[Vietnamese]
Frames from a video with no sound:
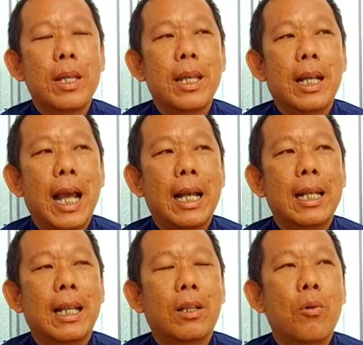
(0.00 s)
cái duyên khác để
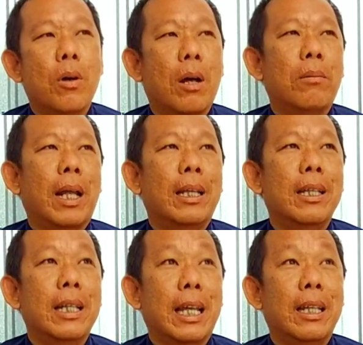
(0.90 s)
người ta tu không lẽ
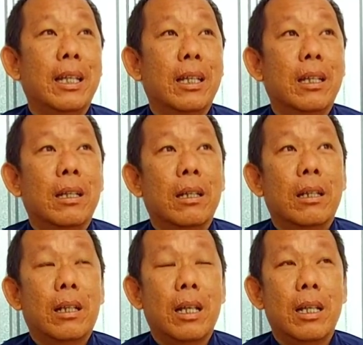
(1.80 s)
như vậy
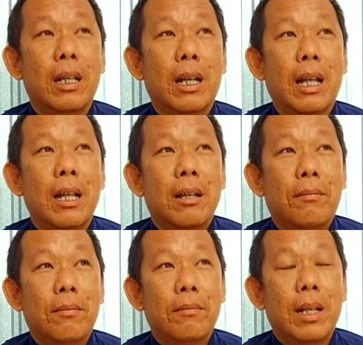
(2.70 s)
thì là
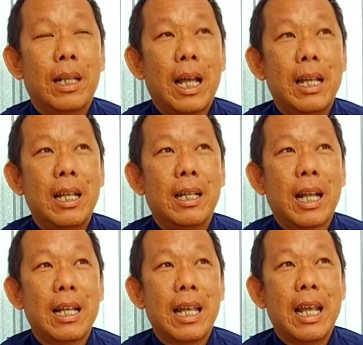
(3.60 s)
ừ, mình thấy người
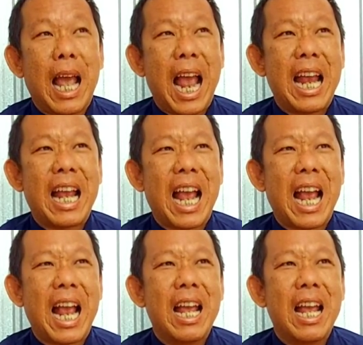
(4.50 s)
ta vậy hai ha